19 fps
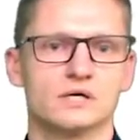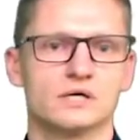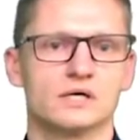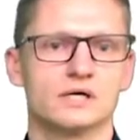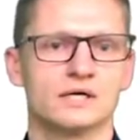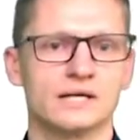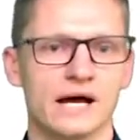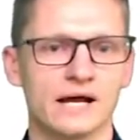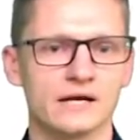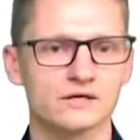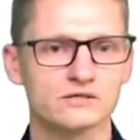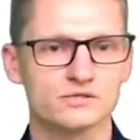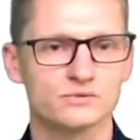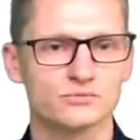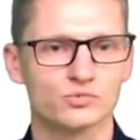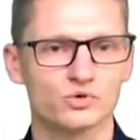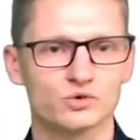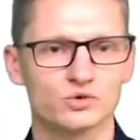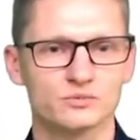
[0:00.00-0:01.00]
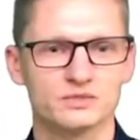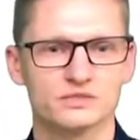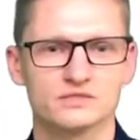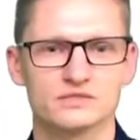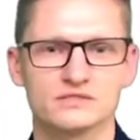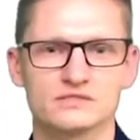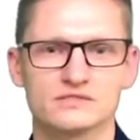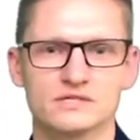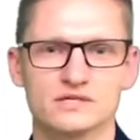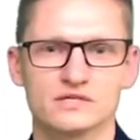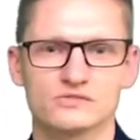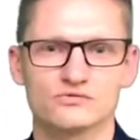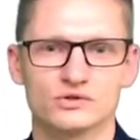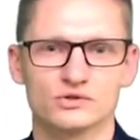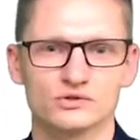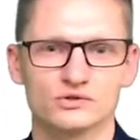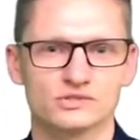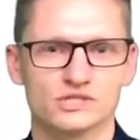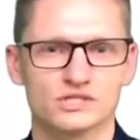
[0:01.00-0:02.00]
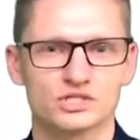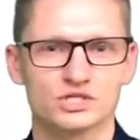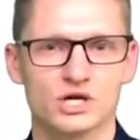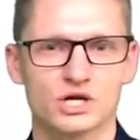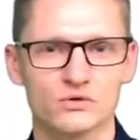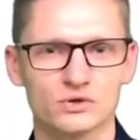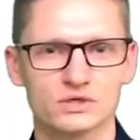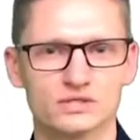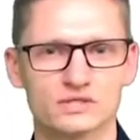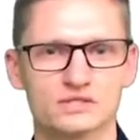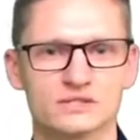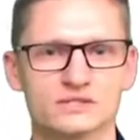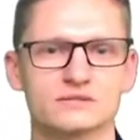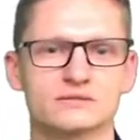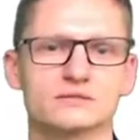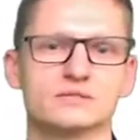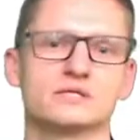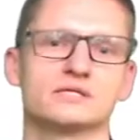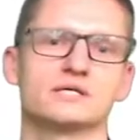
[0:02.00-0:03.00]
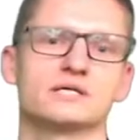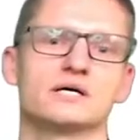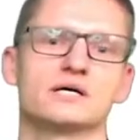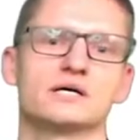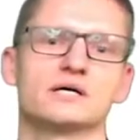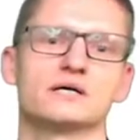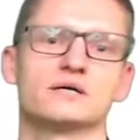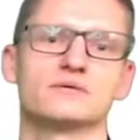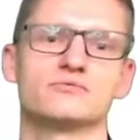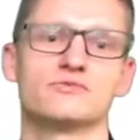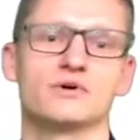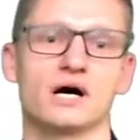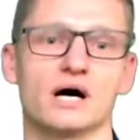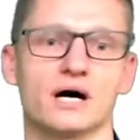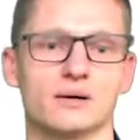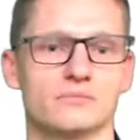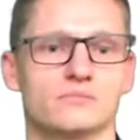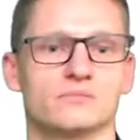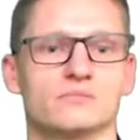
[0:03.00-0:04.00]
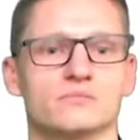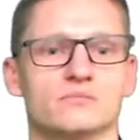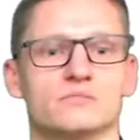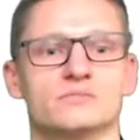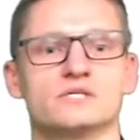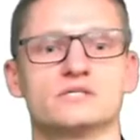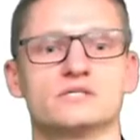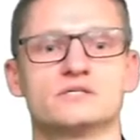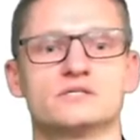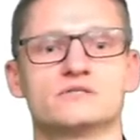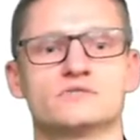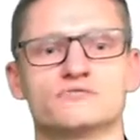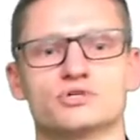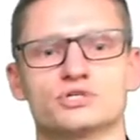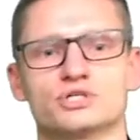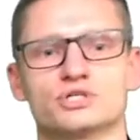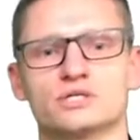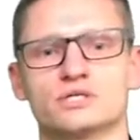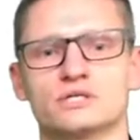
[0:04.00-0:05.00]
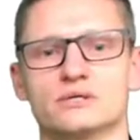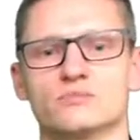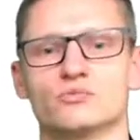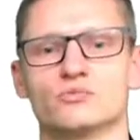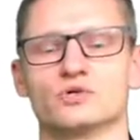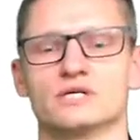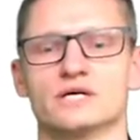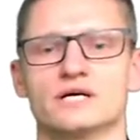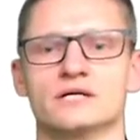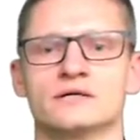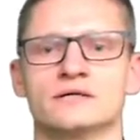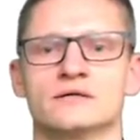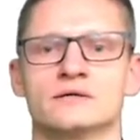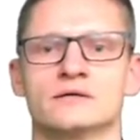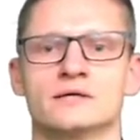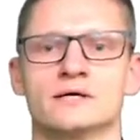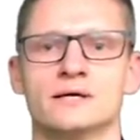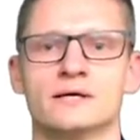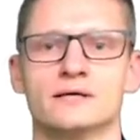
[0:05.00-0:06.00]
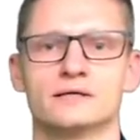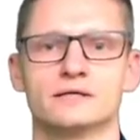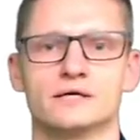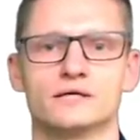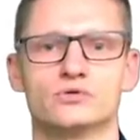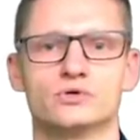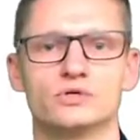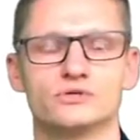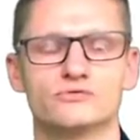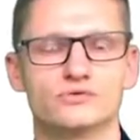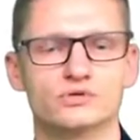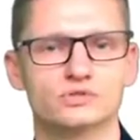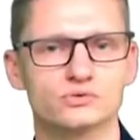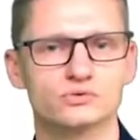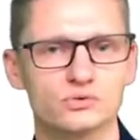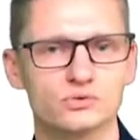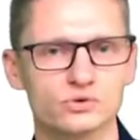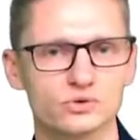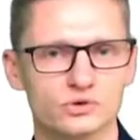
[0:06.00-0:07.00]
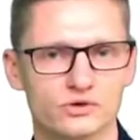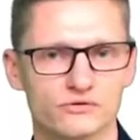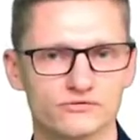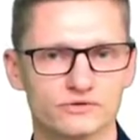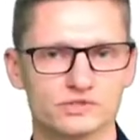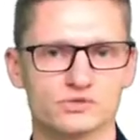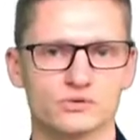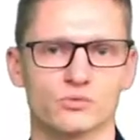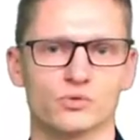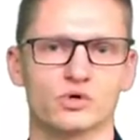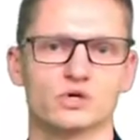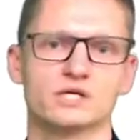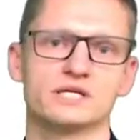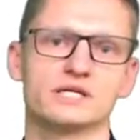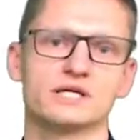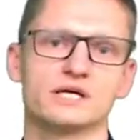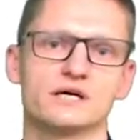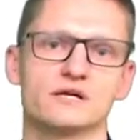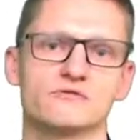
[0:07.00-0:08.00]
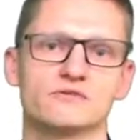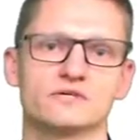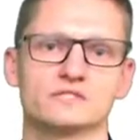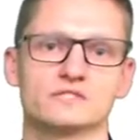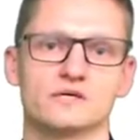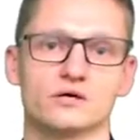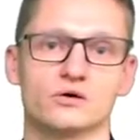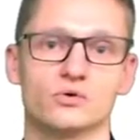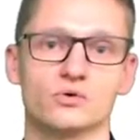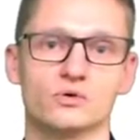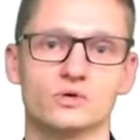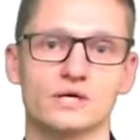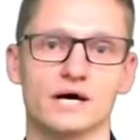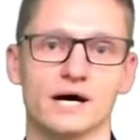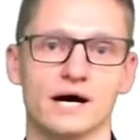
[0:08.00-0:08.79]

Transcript: Ein anderes Symbolbild ist das von unseren Schaukeln. Äh, wir haben mit diesen verschiedenen Modellen natürlich versucht, irgendwie zu modellieren, was der Kunde